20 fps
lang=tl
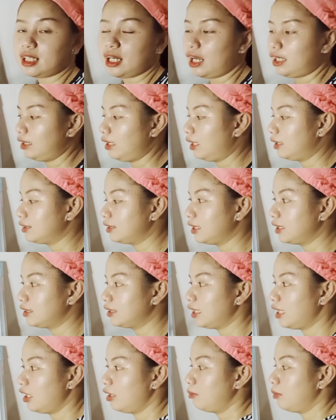sa kanan
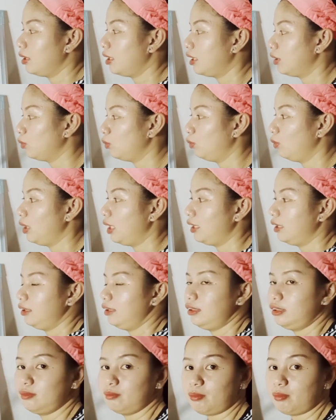since sila yung magkatulad.